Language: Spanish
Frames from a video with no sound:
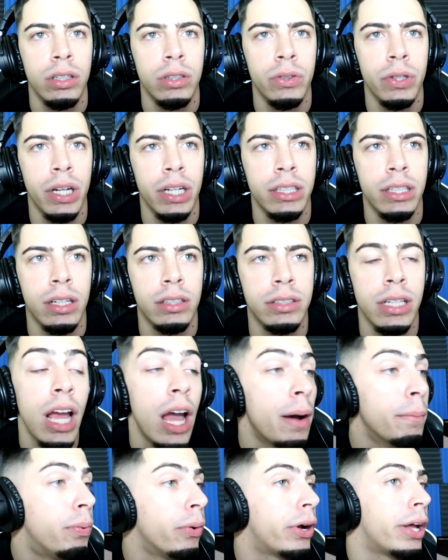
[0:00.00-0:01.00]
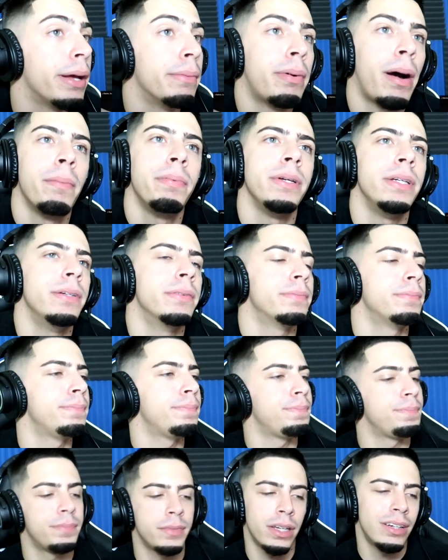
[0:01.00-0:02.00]
Hubiera estado así. Porque, papi,
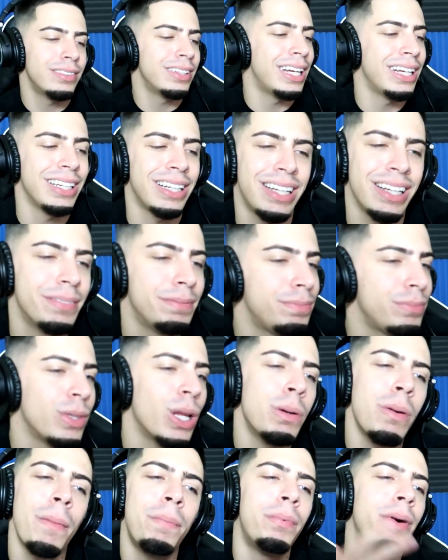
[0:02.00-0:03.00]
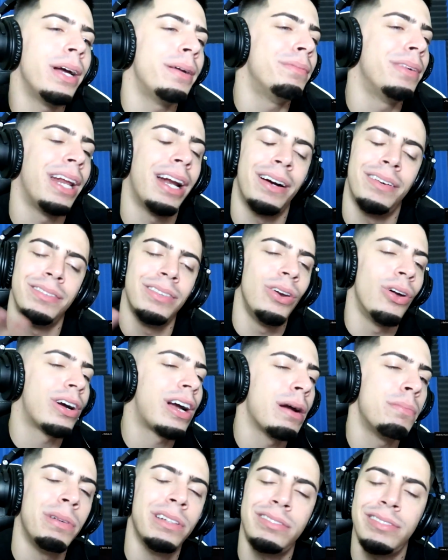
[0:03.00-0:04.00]
eh, no mira, los
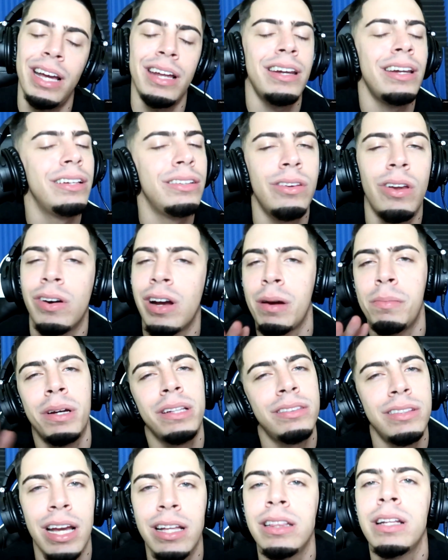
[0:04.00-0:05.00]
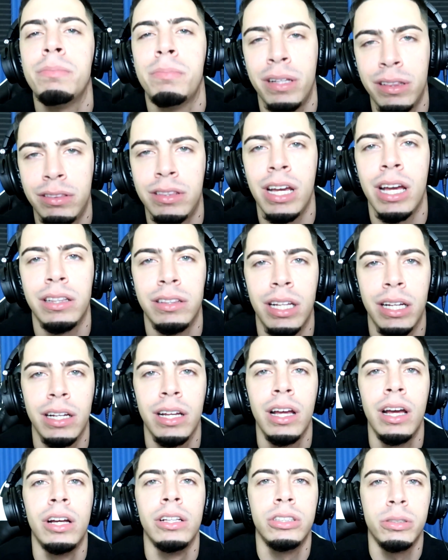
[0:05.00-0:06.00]
que me entienden, los que me entienden, me
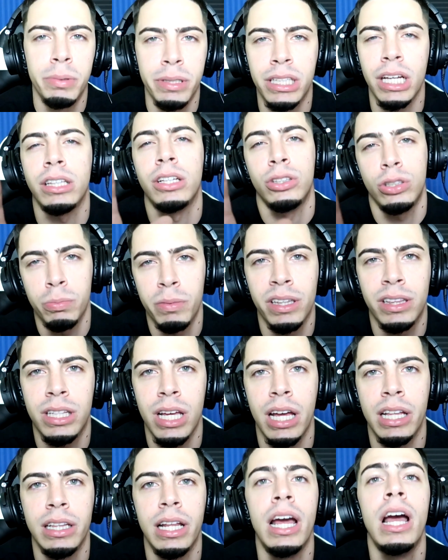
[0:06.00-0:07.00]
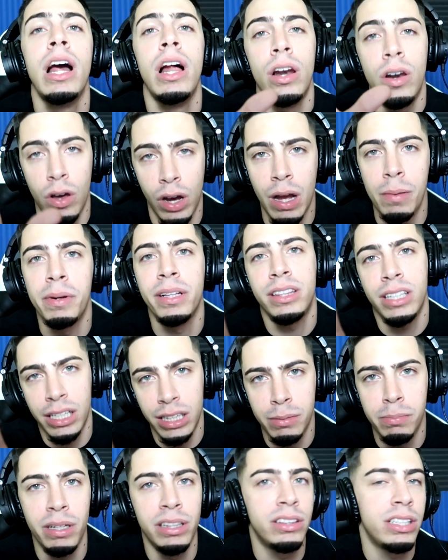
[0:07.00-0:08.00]
entienden. Tú me entiendes, tú me entiendes. Los que me
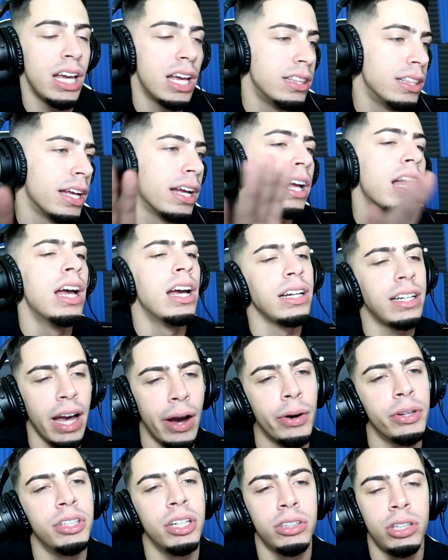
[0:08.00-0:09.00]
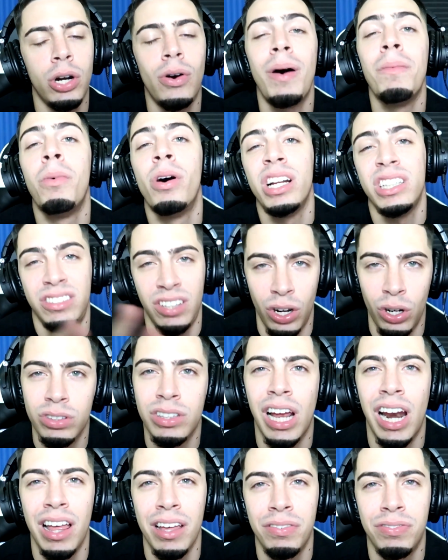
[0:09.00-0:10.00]
entienden, me entienden. Que cuando entró Bad Bunny se
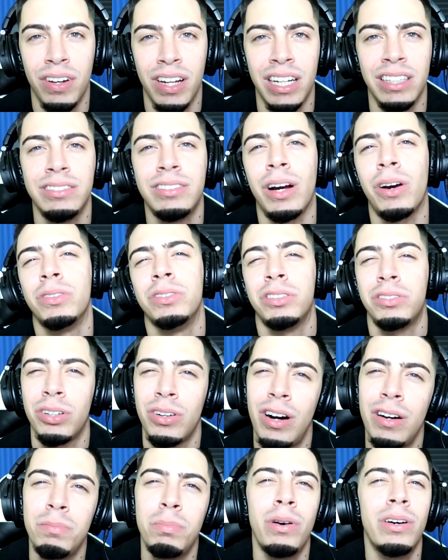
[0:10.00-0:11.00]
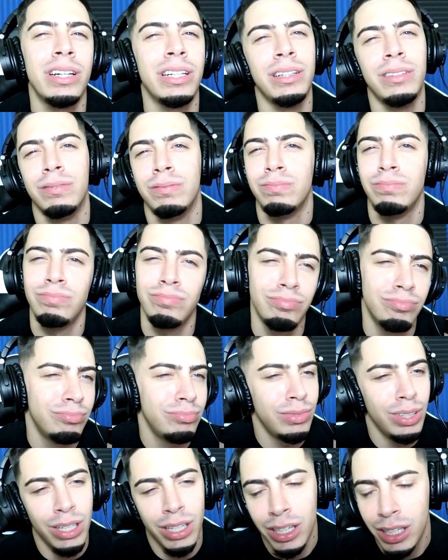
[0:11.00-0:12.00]
nota la diferencia. Cuando entró Bad Bunny,
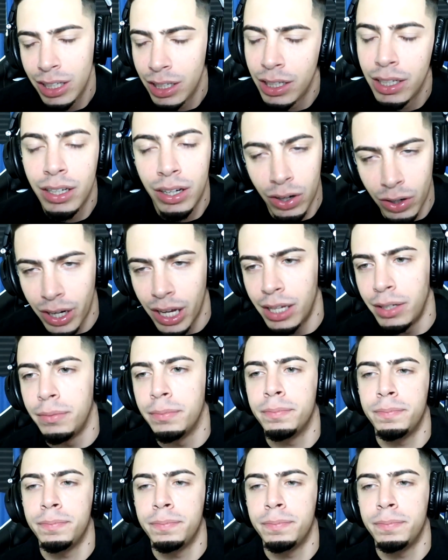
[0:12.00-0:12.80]
Ok.